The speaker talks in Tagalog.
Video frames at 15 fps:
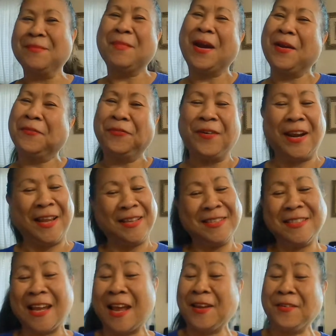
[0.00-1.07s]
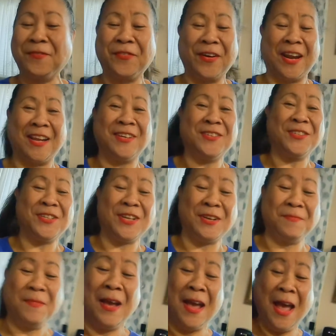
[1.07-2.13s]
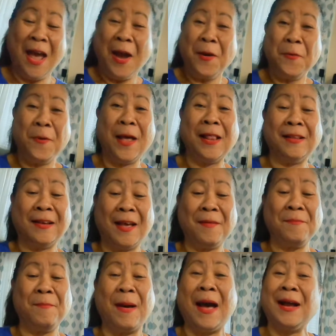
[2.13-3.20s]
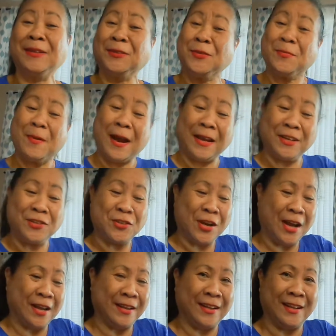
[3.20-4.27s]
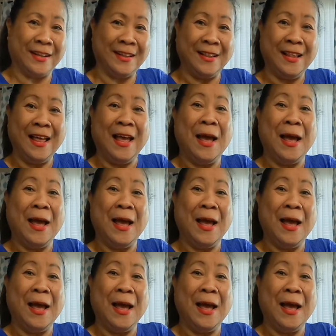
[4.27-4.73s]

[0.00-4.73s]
my friends and friendship. Welcome back to my channel,